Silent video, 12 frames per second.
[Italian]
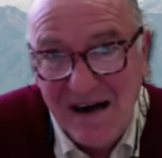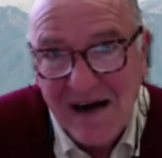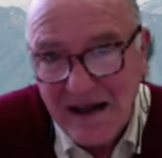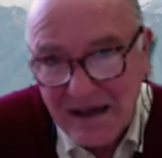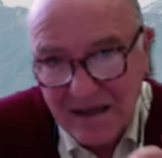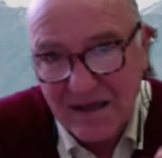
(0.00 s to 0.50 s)

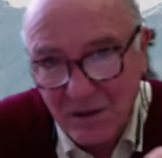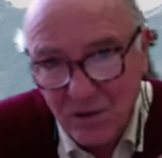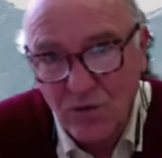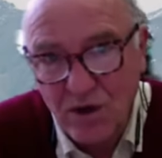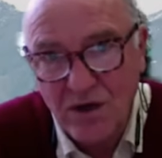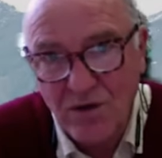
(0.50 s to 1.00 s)
e
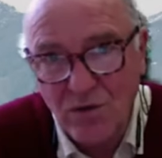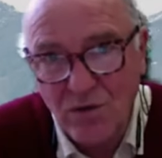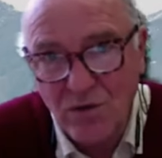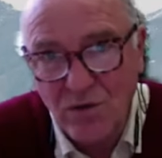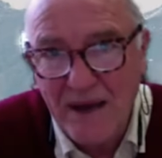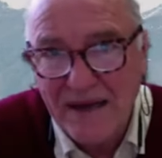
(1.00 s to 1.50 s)
tradurle in tutti
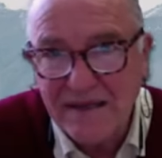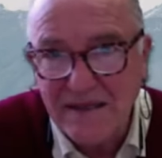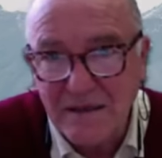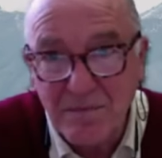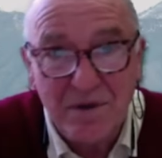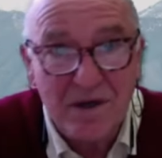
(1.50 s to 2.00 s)
i
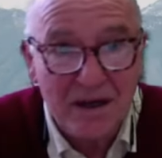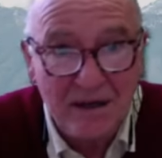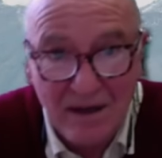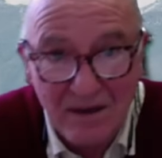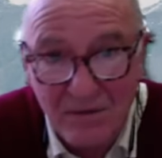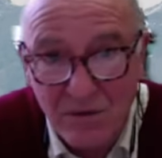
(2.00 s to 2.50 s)
pezzi, perché il ah.
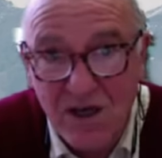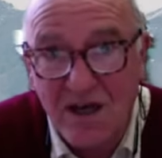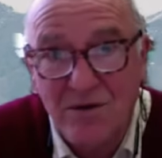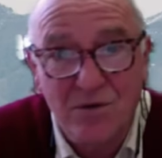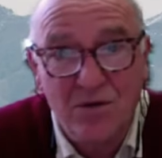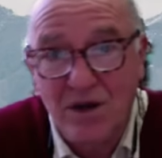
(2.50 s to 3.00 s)

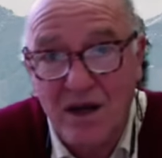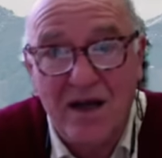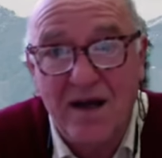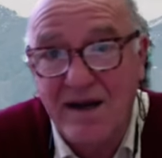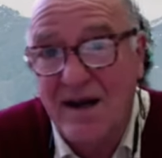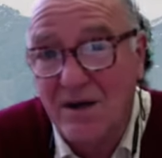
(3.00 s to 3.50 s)
glifosato è
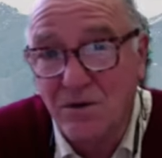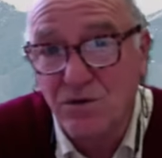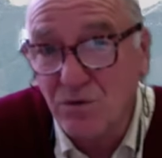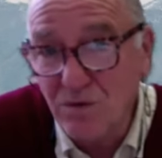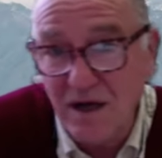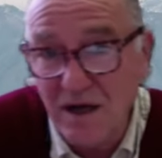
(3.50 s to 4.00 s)
l'analogo di,
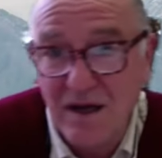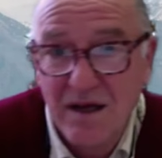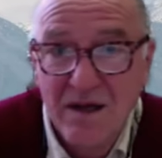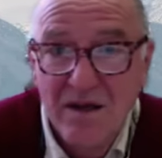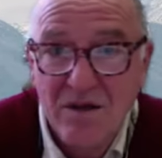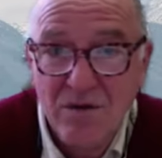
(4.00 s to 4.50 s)
una,
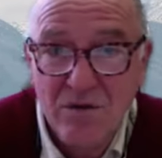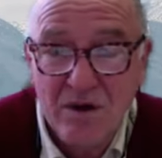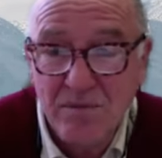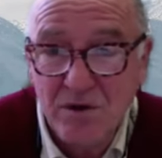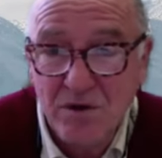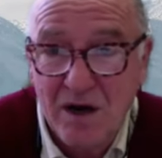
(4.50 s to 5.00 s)
di un
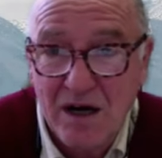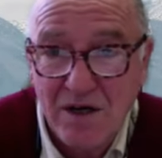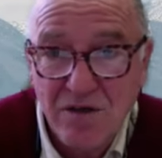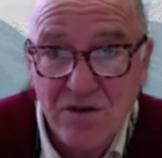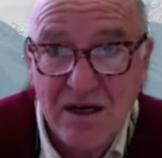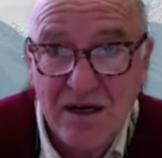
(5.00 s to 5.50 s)

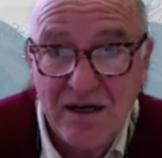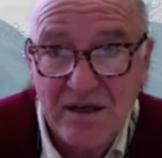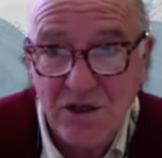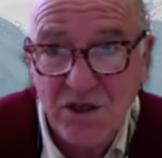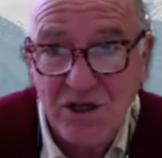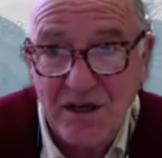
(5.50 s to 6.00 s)
amminoacido, della
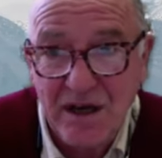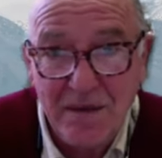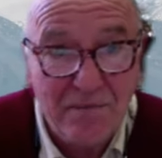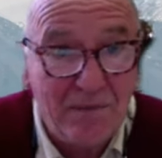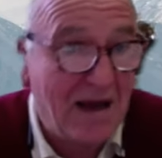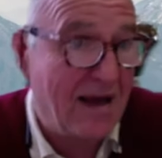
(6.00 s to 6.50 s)
glicina,
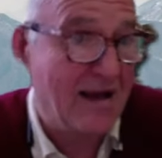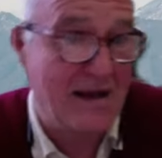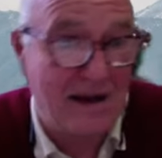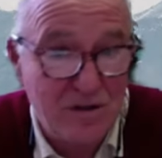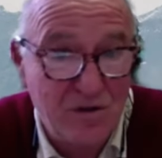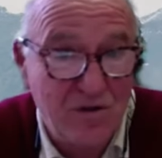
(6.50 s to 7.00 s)
ma anche
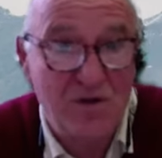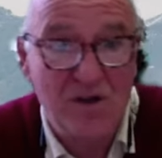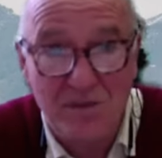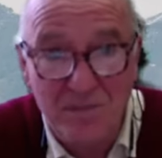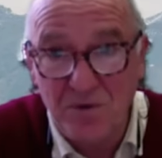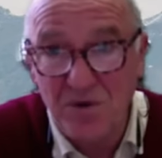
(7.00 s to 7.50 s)
la storia
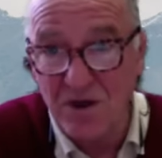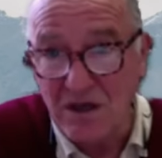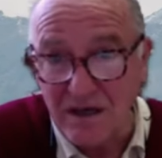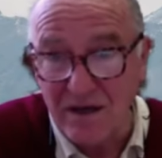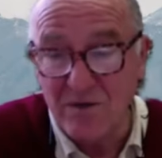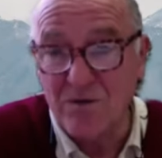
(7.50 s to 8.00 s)
delle
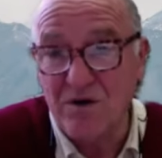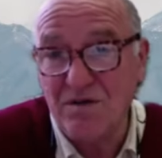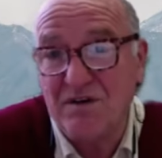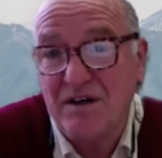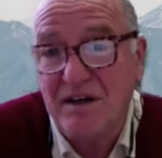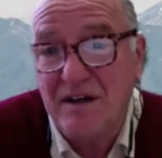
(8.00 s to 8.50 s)
proteine con le
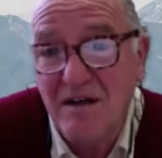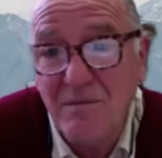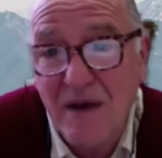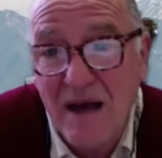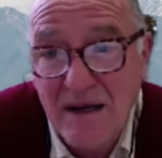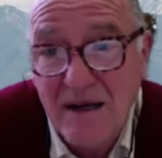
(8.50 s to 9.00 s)
farine
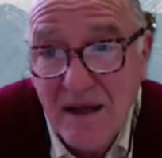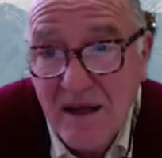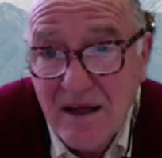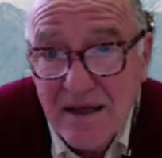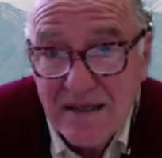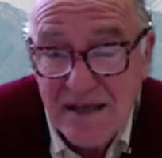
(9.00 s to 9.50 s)
animali,
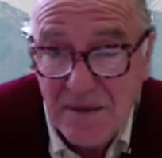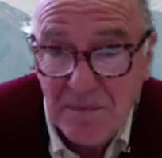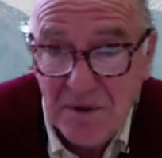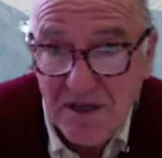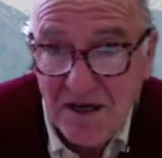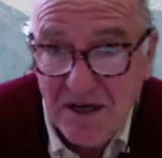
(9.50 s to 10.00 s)

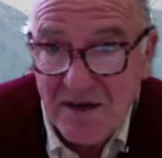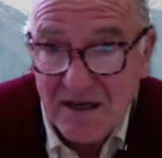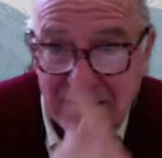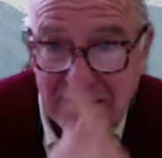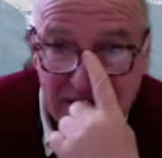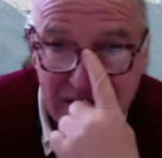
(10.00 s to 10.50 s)
sempre deriva la
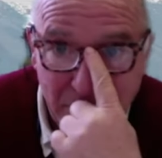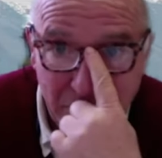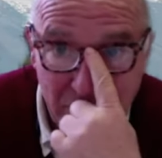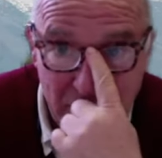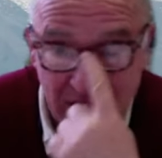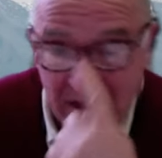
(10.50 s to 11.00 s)
stessa
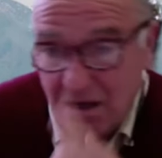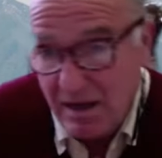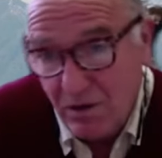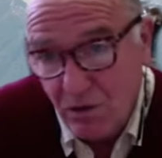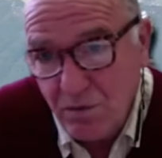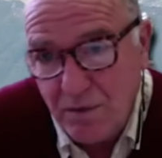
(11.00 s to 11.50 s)
vicenda.
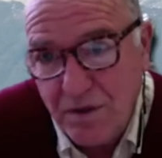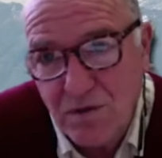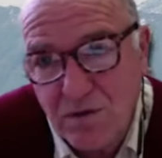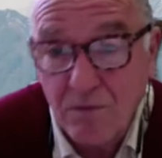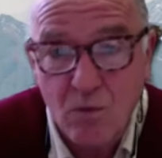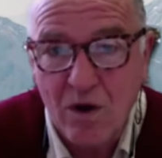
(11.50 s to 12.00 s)
Ecco, io penso
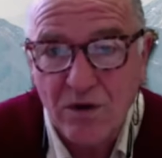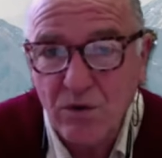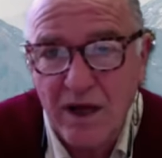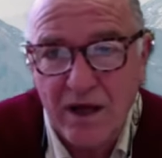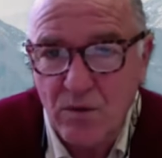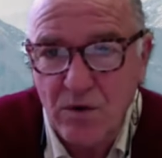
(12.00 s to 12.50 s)
che quando
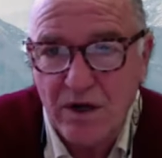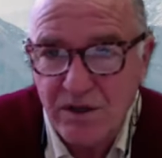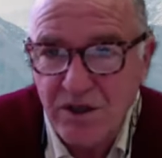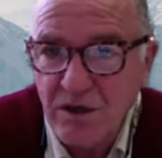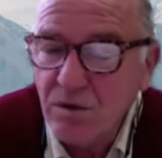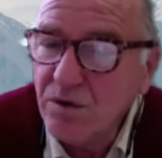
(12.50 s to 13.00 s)
leggo un
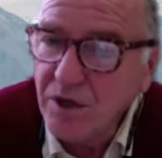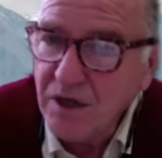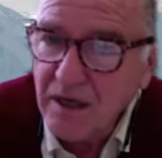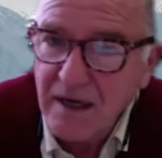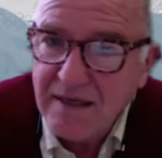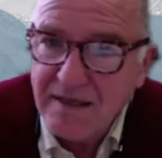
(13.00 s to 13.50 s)
articolo in
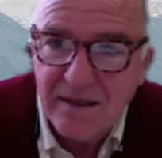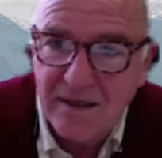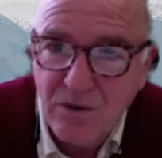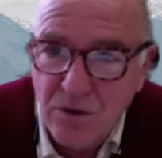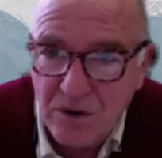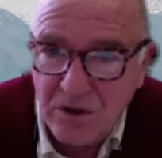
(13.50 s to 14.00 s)
inglese del New
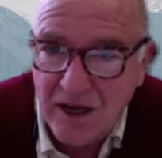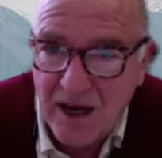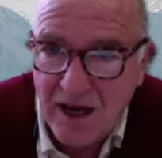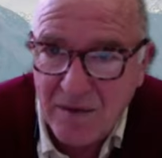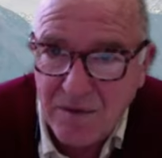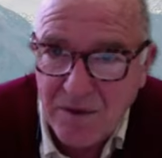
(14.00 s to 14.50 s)
York
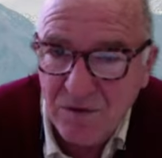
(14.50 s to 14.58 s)
Times,